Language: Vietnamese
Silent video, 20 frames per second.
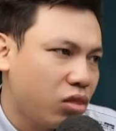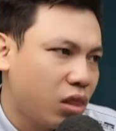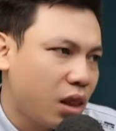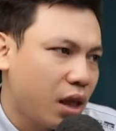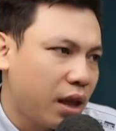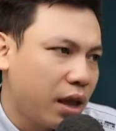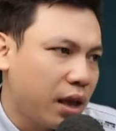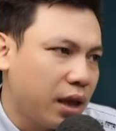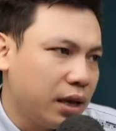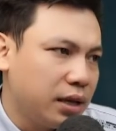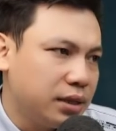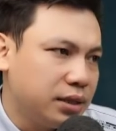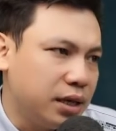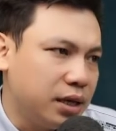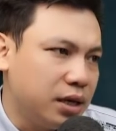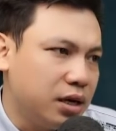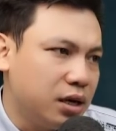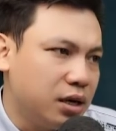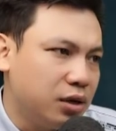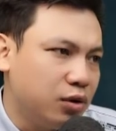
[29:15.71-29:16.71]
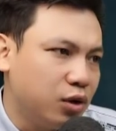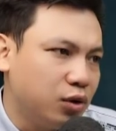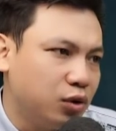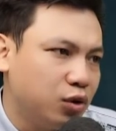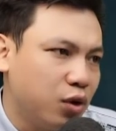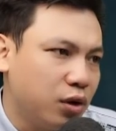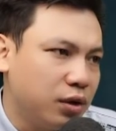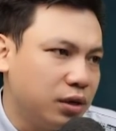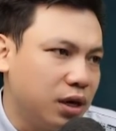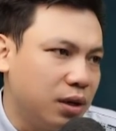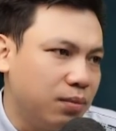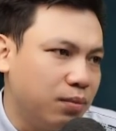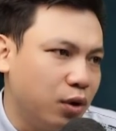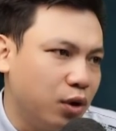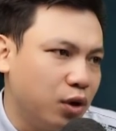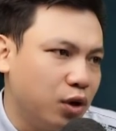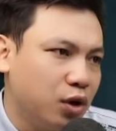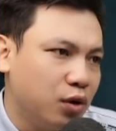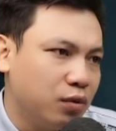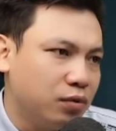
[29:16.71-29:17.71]
Bà mê sảng à? Thôi tránh ra
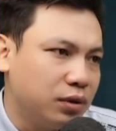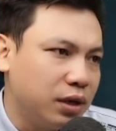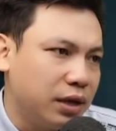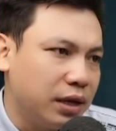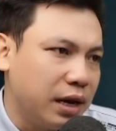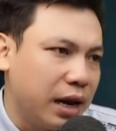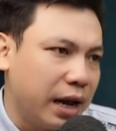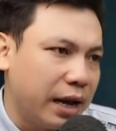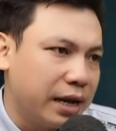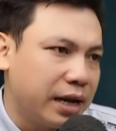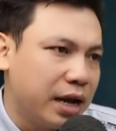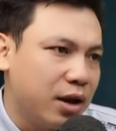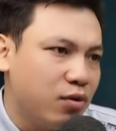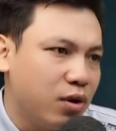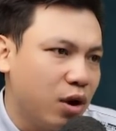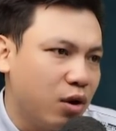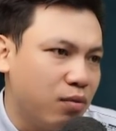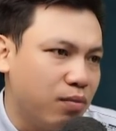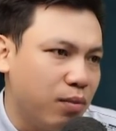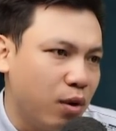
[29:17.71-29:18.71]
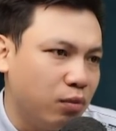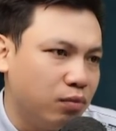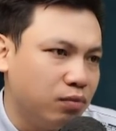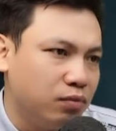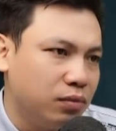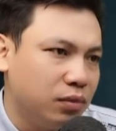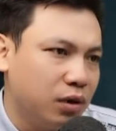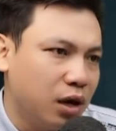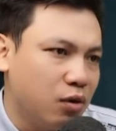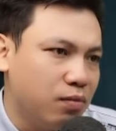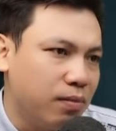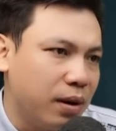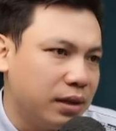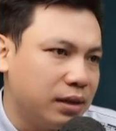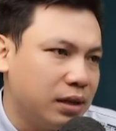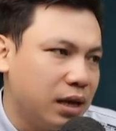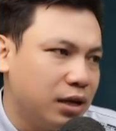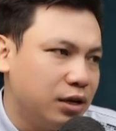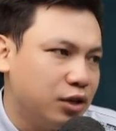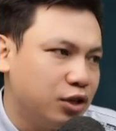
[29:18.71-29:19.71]
tôi còn vào."
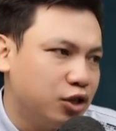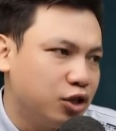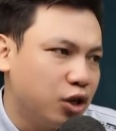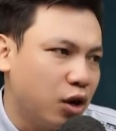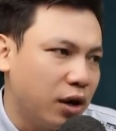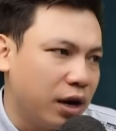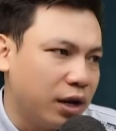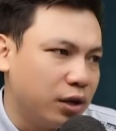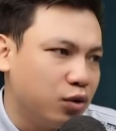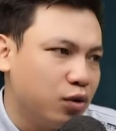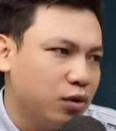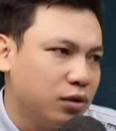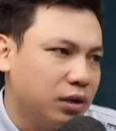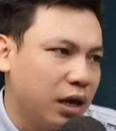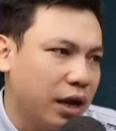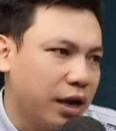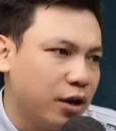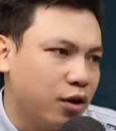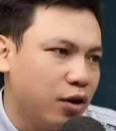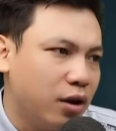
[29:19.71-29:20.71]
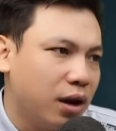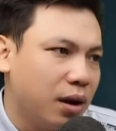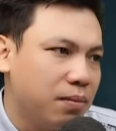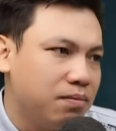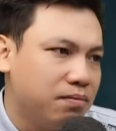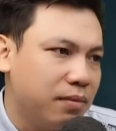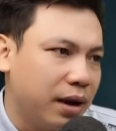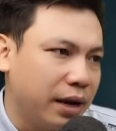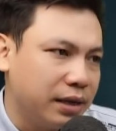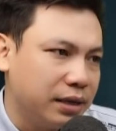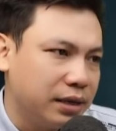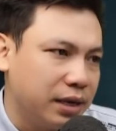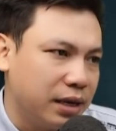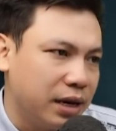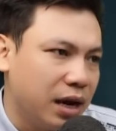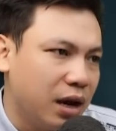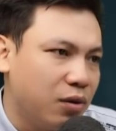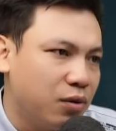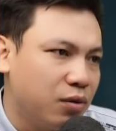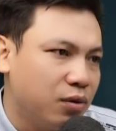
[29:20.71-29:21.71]
Lão đẩy Mụ vợ qua một bên, gấp gáp
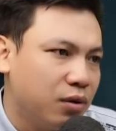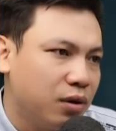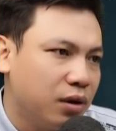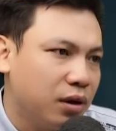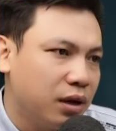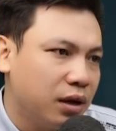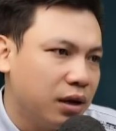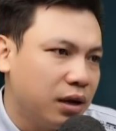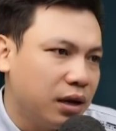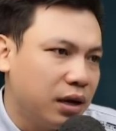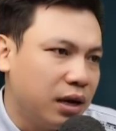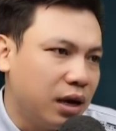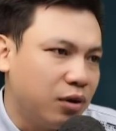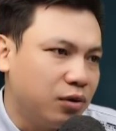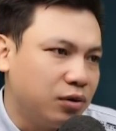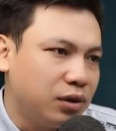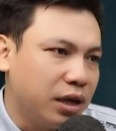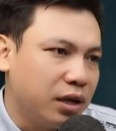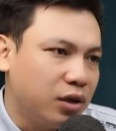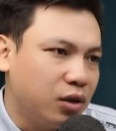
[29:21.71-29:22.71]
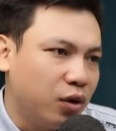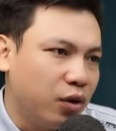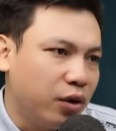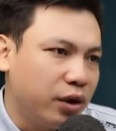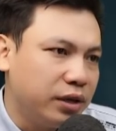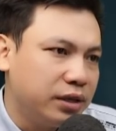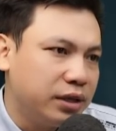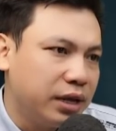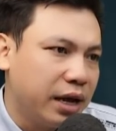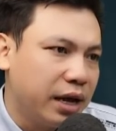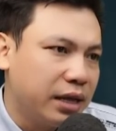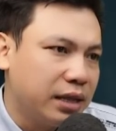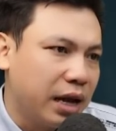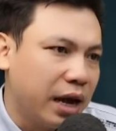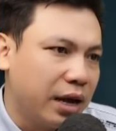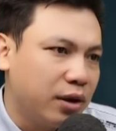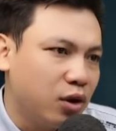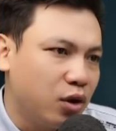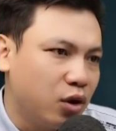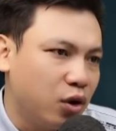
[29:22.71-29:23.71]
kéo dây quần. Mụ Xuyến đi
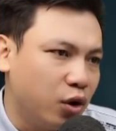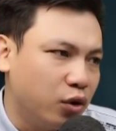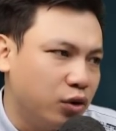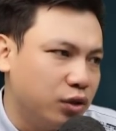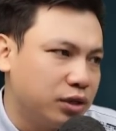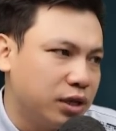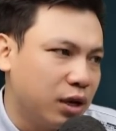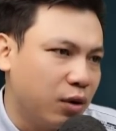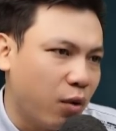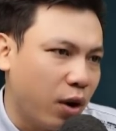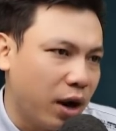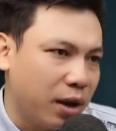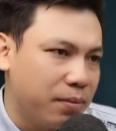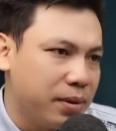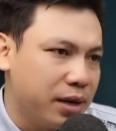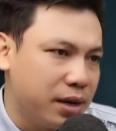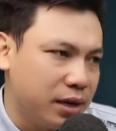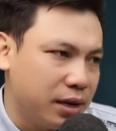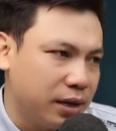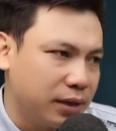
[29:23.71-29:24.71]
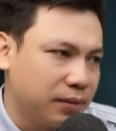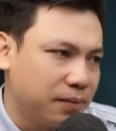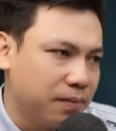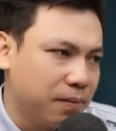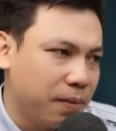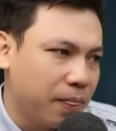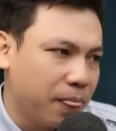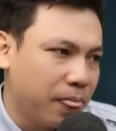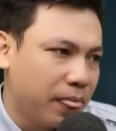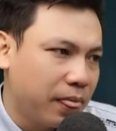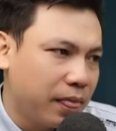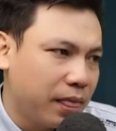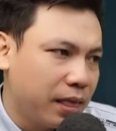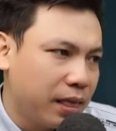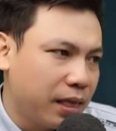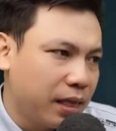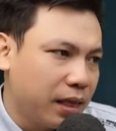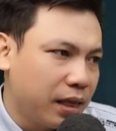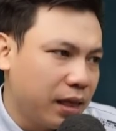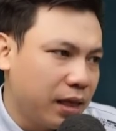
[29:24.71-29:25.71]
lại giường, khẽ khàng ngồi xuống.
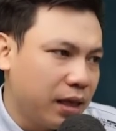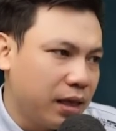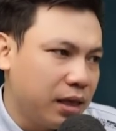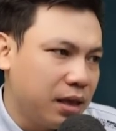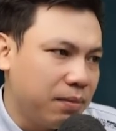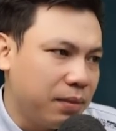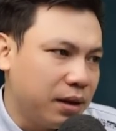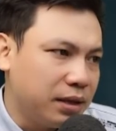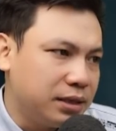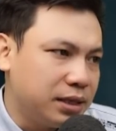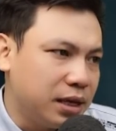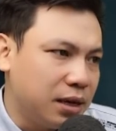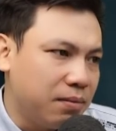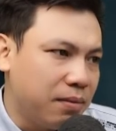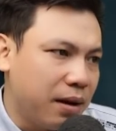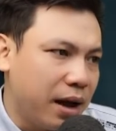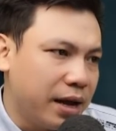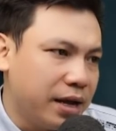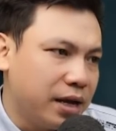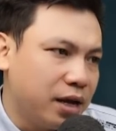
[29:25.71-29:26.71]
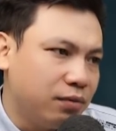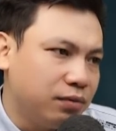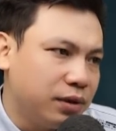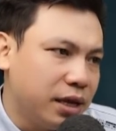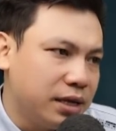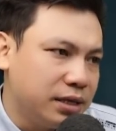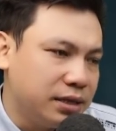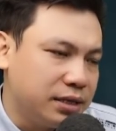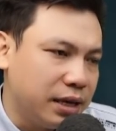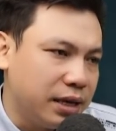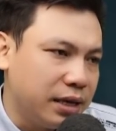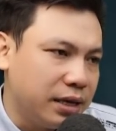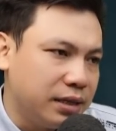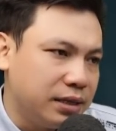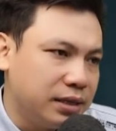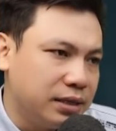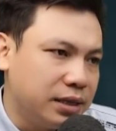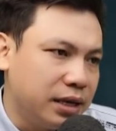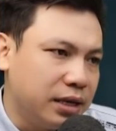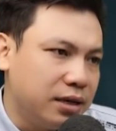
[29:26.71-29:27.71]
Còn chưa hết hoang mang thì lão chồng không
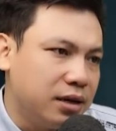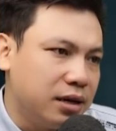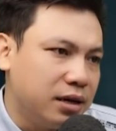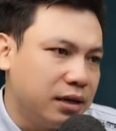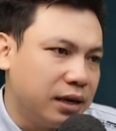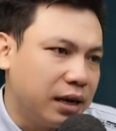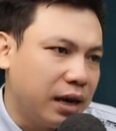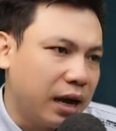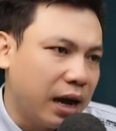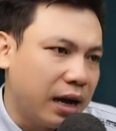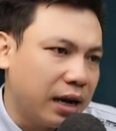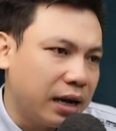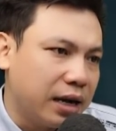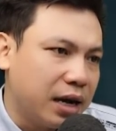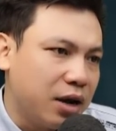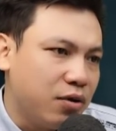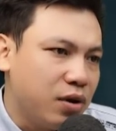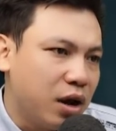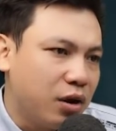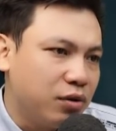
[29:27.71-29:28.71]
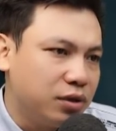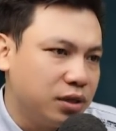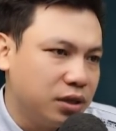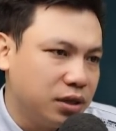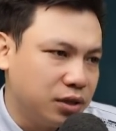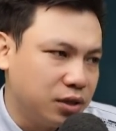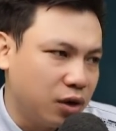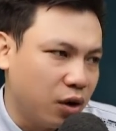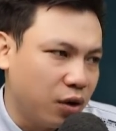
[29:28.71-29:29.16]
biết đã trở lại từ lúc nào.